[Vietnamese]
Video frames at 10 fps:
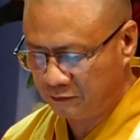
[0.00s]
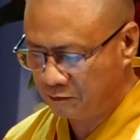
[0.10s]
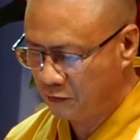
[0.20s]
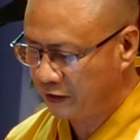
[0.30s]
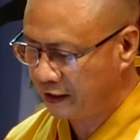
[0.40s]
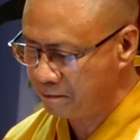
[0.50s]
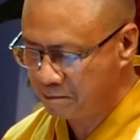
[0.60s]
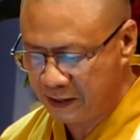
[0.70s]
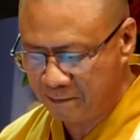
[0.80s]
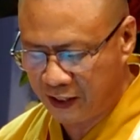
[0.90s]
một cách
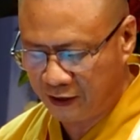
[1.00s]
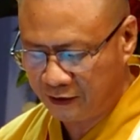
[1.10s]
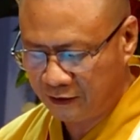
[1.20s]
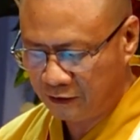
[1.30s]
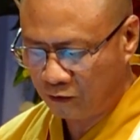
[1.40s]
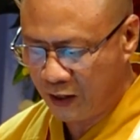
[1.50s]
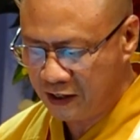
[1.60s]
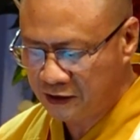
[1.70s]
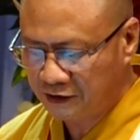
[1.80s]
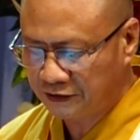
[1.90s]
mạnh mẽ, quá
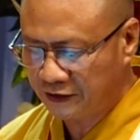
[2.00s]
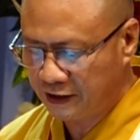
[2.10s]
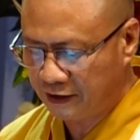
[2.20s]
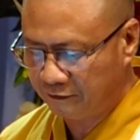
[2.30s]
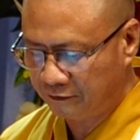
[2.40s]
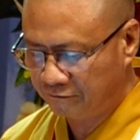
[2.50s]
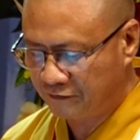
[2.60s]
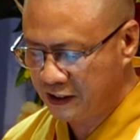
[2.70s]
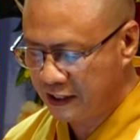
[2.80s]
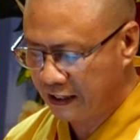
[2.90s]
lớn cho nên
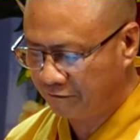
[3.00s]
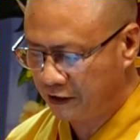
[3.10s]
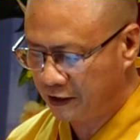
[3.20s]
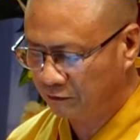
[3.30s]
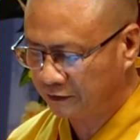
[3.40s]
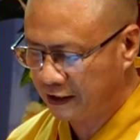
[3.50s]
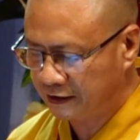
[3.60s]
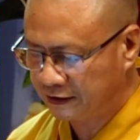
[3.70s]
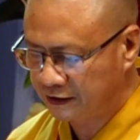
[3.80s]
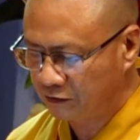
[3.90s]
vấn đề vận động
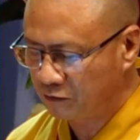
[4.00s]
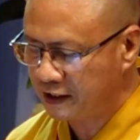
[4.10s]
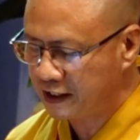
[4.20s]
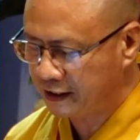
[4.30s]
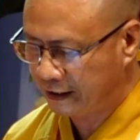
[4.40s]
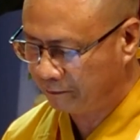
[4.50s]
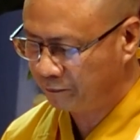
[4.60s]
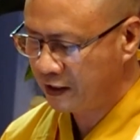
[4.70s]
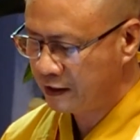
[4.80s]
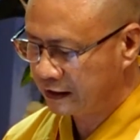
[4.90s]
tài chính cũng rất hạn hẹp.
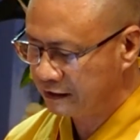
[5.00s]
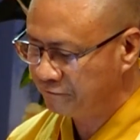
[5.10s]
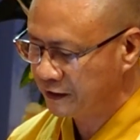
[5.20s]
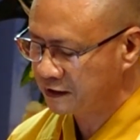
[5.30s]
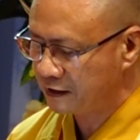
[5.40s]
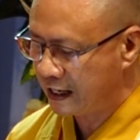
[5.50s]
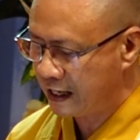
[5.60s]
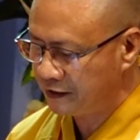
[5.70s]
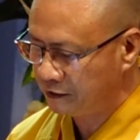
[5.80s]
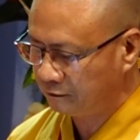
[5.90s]
Kinh phí dự
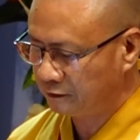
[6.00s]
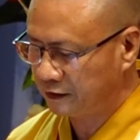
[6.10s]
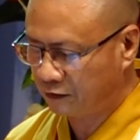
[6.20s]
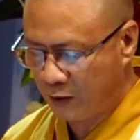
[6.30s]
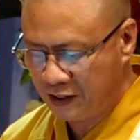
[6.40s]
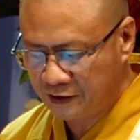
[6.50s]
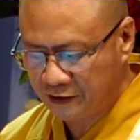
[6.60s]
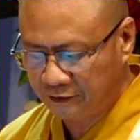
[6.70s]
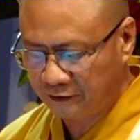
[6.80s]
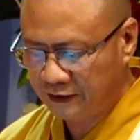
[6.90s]
án thì quá
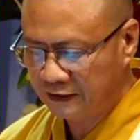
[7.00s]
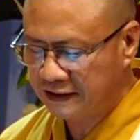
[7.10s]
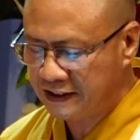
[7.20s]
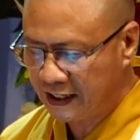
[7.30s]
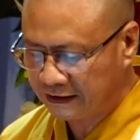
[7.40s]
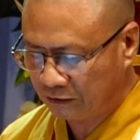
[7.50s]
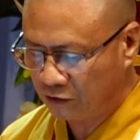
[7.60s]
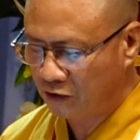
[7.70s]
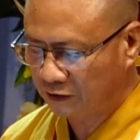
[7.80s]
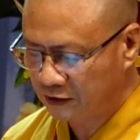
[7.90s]
lớn, trên 2 triệu
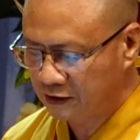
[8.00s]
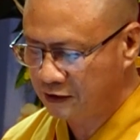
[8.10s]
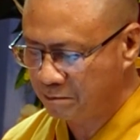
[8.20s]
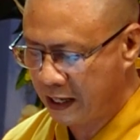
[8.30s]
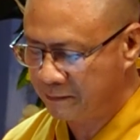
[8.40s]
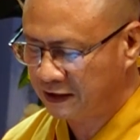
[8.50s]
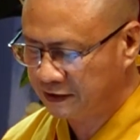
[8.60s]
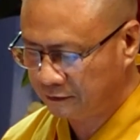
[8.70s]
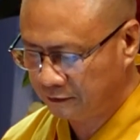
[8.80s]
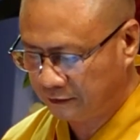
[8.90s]
đô tương đương 70
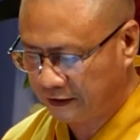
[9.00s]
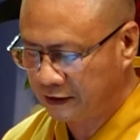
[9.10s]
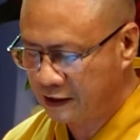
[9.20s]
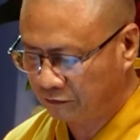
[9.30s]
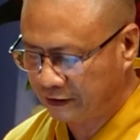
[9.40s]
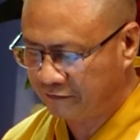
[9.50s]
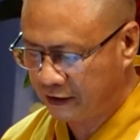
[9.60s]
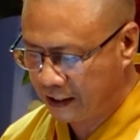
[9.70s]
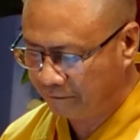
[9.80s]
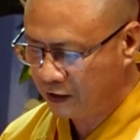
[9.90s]
tỷ đồng tiền
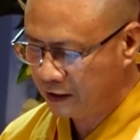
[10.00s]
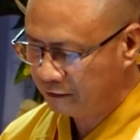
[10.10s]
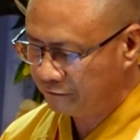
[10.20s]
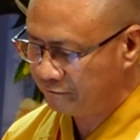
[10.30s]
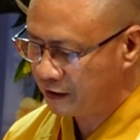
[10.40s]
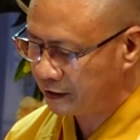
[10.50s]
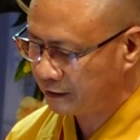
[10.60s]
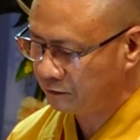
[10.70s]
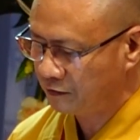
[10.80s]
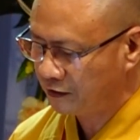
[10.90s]
Việt Nam. Vì vậy,
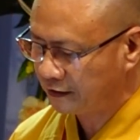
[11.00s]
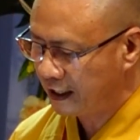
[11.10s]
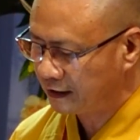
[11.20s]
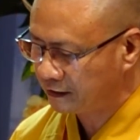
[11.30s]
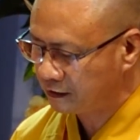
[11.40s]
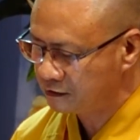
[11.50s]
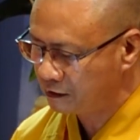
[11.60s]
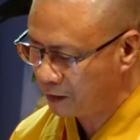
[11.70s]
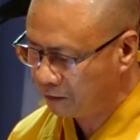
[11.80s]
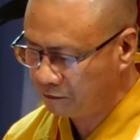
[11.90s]
chúng con tha thiết
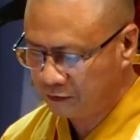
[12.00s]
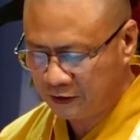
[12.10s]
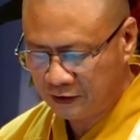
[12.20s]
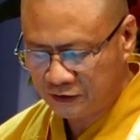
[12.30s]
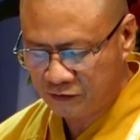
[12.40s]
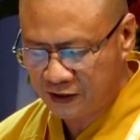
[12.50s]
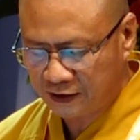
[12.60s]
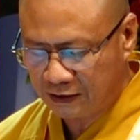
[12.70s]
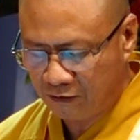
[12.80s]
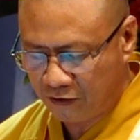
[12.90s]
ngưỡng mong Trung
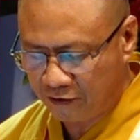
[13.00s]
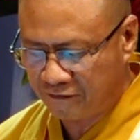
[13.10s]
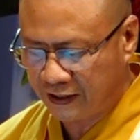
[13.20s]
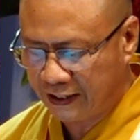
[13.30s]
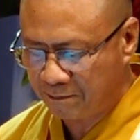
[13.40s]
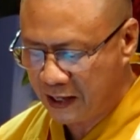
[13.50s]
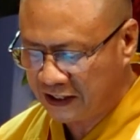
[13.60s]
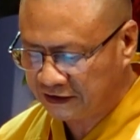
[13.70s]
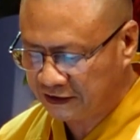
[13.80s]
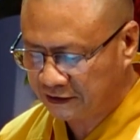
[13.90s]
ương Giáo hội và các
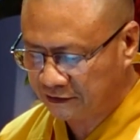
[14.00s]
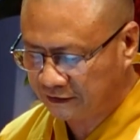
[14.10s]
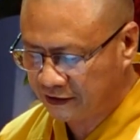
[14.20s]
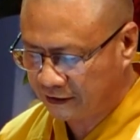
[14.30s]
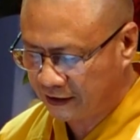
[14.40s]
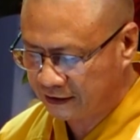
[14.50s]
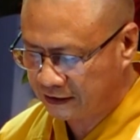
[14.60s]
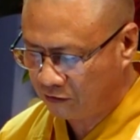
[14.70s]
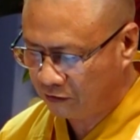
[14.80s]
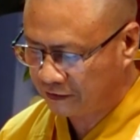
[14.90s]
ban trị sự tỉnh thành
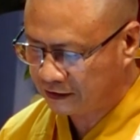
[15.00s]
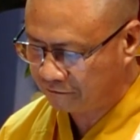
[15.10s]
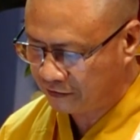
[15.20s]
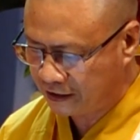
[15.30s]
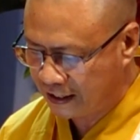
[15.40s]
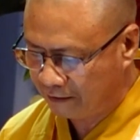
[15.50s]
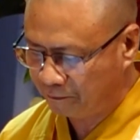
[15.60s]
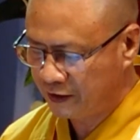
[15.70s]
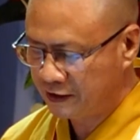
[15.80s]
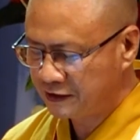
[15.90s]
Giáo hội Phật giáo Việt
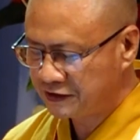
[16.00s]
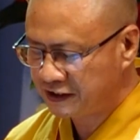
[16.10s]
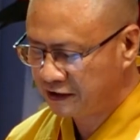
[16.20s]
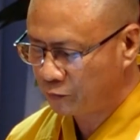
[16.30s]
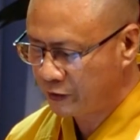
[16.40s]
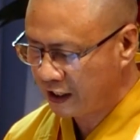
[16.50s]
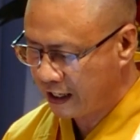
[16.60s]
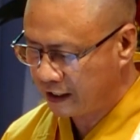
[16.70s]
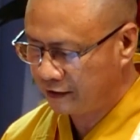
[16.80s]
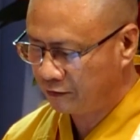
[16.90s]
Nam xin quý
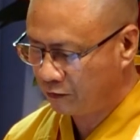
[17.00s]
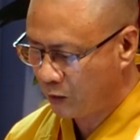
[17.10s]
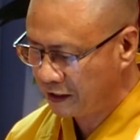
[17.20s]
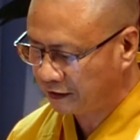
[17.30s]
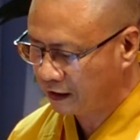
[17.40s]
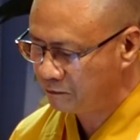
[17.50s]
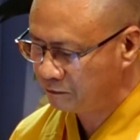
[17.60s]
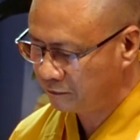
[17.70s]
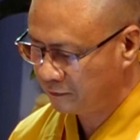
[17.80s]
Ngài quan tâm,